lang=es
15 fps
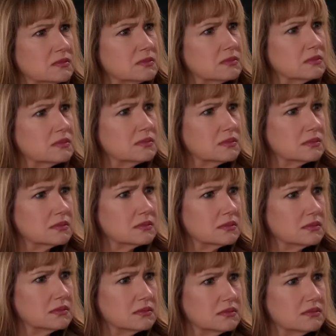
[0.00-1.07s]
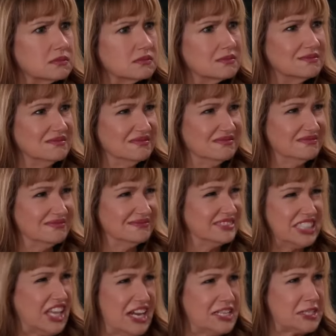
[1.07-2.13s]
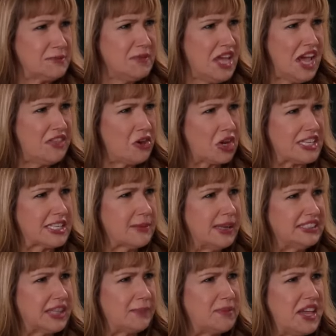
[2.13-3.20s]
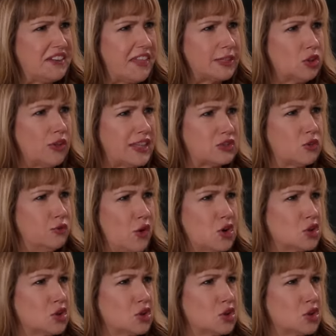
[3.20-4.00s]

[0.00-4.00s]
duele lastimar a la mía. Mm, ¿Tienes miedo que Samantha pierda toda su